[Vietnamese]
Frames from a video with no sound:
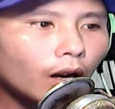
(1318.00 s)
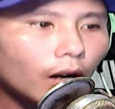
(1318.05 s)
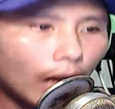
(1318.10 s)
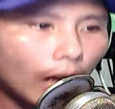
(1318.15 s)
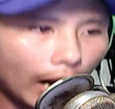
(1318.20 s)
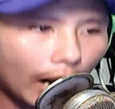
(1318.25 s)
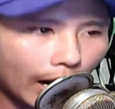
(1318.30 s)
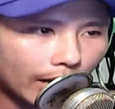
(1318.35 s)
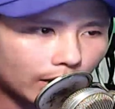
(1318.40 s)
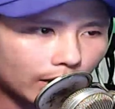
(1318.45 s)

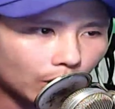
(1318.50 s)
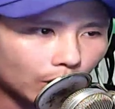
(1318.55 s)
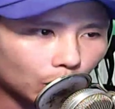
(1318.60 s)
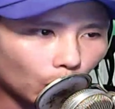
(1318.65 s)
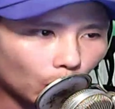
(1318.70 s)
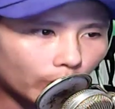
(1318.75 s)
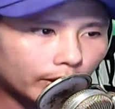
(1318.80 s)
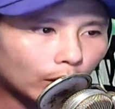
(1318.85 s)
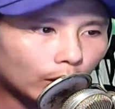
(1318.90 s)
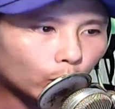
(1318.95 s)
Là ai
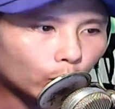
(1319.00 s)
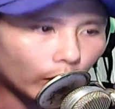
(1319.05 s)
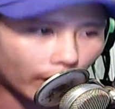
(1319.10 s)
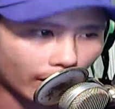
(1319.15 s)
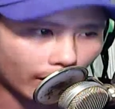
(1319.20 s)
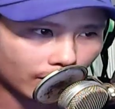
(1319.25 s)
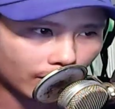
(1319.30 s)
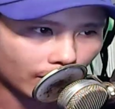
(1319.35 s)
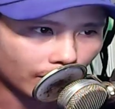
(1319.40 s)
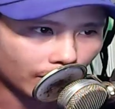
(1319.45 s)
tuôn ra
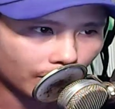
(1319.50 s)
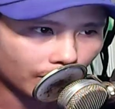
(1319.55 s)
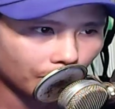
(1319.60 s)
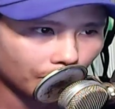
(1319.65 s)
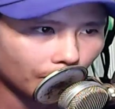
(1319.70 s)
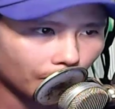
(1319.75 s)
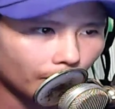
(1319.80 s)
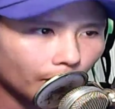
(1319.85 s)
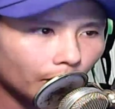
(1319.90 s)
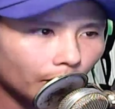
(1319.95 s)
chuyện này?
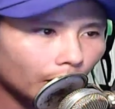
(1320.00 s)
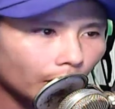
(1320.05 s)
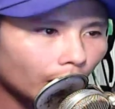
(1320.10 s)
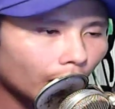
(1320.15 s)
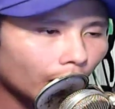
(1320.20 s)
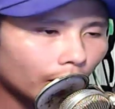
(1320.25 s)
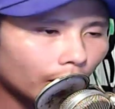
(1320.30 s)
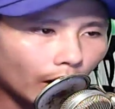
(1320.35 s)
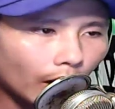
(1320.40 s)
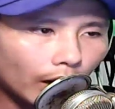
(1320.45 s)

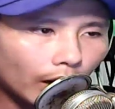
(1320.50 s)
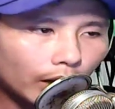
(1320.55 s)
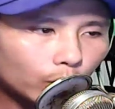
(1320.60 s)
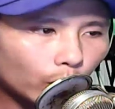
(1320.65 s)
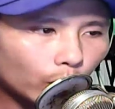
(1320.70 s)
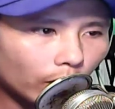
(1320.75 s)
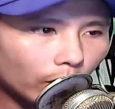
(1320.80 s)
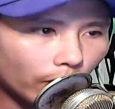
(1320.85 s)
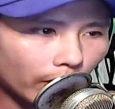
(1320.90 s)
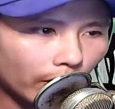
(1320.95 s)
Kỳ Linh
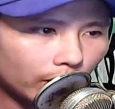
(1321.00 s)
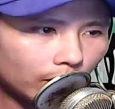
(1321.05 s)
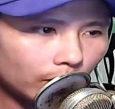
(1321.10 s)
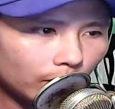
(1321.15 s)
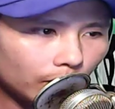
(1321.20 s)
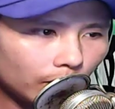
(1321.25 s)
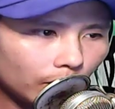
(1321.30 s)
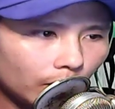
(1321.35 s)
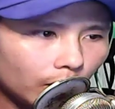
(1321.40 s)
truy vấn.